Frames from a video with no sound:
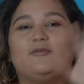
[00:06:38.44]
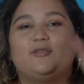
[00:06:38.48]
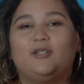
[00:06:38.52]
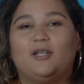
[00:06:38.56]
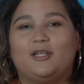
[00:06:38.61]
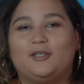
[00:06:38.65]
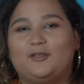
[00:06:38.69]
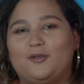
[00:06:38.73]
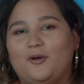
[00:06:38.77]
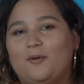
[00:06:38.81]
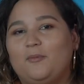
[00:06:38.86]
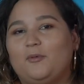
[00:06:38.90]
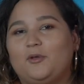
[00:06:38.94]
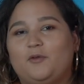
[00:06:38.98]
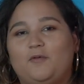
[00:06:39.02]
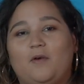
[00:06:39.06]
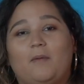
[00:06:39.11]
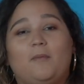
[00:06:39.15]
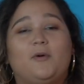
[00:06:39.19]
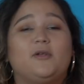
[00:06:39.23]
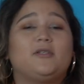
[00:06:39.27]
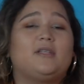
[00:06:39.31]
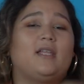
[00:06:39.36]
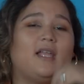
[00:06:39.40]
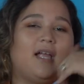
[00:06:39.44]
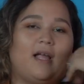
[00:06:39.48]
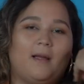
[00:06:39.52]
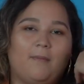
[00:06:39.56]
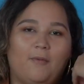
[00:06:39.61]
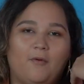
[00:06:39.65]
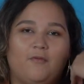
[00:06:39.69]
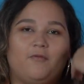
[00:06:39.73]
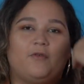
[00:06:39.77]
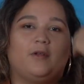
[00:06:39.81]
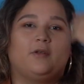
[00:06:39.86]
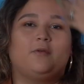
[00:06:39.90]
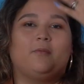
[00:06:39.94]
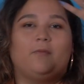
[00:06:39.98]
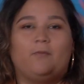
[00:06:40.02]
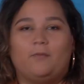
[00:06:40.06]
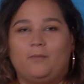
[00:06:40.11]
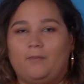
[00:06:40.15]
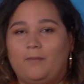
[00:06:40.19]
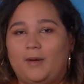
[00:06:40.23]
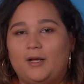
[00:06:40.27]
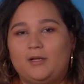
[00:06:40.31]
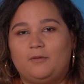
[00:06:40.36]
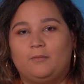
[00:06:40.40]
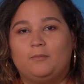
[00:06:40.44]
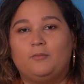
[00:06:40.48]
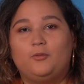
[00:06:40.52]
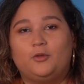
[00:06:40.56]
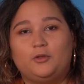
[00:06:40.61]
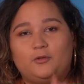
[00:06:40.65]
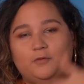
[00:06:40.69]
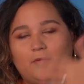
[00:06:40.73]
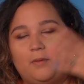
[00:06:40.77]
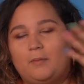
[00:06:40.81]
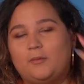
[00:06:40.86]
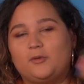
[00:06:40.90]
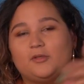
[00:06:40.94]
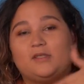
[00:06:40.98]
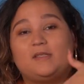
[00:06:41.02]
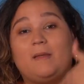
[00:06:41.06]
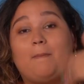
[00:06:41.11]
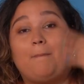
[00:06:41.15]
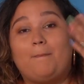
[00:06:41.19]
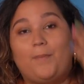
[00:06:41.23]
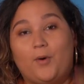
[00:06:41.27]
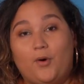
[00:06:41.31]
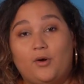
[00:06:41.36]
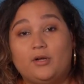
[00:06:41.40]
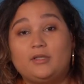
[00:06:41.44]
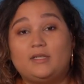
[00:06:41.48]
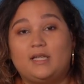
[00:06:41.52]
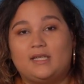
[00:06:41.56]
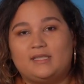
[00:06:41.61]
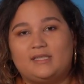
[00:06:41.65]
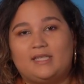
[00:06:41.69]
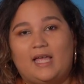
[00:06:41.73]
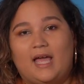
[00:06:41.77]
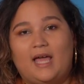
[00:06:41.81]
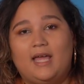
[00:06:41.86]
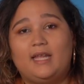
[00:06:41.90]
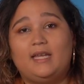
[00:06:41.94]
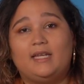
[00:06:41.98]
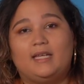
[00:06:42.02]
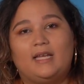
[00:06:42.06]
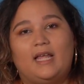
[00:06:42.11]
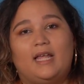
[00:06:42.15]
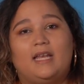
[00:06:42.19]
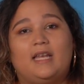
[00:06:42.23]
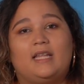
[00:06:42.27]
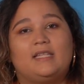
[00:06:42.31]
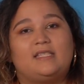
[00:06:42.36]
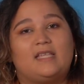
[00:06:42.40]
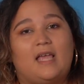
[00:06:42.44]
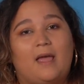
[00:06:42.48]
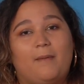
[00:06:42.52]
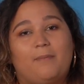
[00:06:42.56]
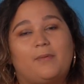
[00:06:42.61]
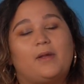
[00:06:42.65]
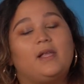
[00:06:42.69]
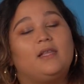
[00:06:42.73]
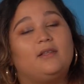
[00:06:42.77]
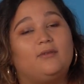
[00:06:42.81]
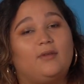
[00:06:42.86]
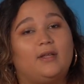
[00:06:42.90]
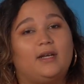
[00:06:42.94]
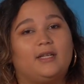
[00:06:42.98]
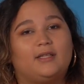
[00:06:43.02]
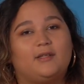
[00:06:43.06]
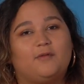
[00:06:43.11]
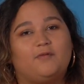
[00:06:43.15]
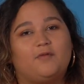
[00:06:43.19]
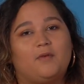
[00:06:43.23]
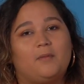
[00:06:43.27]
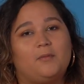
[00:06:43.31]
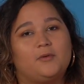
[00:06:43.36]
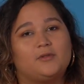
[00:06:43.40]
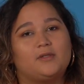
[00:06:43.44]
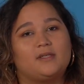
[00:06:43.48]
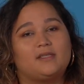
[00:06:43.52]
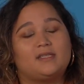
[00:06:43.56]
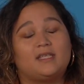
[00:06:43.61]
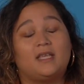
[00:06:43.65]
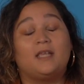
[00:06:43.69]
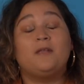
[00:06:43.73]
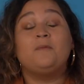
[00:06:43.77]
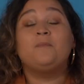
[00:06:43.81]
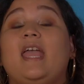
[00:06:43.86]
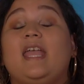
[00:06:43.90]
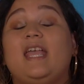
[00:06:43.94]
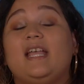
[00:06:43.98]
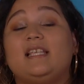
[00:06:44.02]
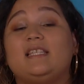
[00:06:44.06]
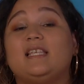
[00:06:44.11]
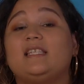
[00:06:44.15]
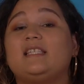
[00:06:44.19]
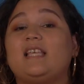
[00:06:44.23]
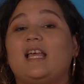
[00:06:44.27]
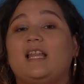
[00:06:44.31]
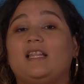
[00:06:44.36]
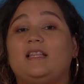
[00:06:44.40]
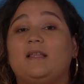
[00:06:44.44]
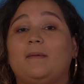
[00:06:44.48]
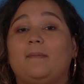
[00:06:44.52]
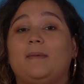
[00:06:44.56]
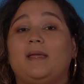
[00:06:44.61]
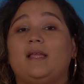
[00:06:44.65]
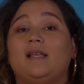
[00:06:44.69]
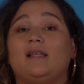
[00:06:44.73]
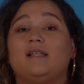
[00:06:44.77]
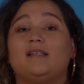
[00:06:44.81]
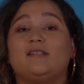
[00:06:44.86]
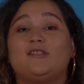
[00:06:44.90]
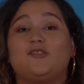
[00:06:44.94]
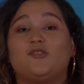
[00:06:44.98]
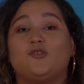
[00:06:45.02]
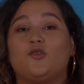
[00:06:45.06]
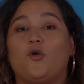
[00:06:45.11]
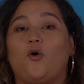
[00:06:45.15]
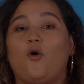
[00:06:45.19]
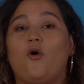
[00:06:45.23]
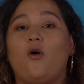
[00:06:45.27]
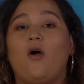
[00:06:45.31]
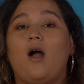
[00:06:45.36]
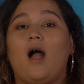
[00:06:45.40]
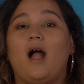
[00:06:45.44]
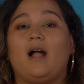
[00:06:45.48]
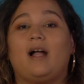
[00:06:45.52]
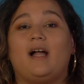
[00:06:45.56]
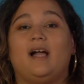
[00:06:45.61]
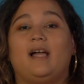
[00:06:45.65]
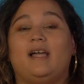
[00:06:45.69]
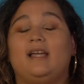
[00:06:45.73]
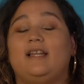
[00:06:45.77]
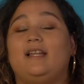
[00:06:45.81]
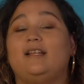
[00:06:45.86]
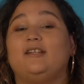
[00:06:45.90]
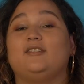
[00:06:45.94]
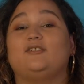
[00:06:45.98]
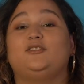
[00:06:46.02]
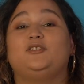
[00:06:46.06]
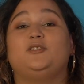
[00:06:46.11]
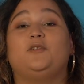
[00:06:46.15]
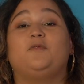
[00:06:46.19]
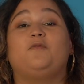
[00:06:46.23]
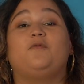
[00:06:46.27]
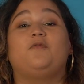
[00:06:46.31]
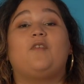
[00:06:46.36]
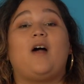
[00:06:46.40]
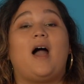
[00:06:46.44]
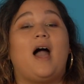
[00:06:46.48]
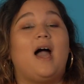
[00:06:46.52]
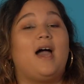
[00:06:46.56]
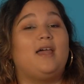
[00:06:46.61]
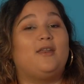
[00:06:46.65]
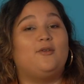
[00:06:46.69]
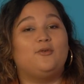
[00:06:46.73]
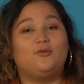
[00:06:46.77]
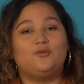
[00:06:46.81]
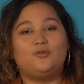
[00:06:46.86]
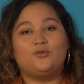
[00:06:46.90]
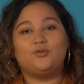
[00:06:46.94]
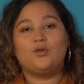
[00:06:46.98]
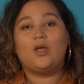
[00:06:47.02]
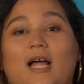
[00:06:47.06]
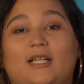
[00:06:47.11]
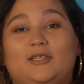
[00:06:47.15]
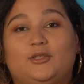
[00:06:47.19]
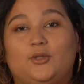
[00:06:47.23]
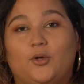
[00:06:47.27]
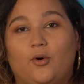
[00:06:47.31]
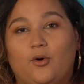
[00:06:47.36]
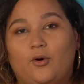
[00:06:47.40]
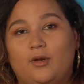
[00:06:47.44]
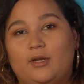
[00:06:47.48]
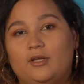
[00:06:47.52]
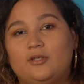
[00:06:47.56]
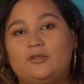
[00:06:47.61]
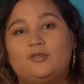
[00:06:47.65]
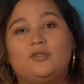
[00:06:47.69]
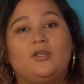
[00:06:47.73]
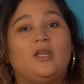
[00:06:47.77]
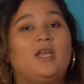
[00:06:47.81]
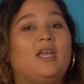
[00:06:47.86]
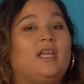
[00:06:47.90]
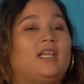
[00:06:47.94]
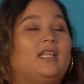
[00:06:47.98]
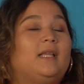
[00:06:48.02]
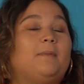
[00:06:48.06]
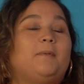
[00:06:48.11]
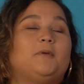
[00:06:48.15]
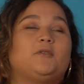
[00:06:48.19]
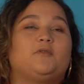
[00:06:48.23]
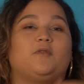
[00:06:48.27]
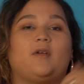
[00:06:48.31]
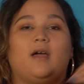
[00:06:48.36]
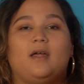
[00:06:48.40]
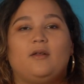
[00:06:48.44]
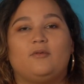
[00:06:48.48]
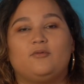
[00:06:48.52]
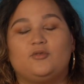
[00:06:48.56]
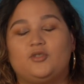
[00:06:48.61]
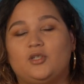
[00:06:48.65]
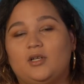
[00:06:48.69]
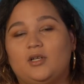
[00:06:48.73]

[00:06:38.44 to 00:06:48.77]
é um diretor muito famoso, ele acabou ficando muito famoso depois da série, né? Nessa época ele não era tão famoso assim. E essa série também lançou a carreira de vários atores que depois ficaram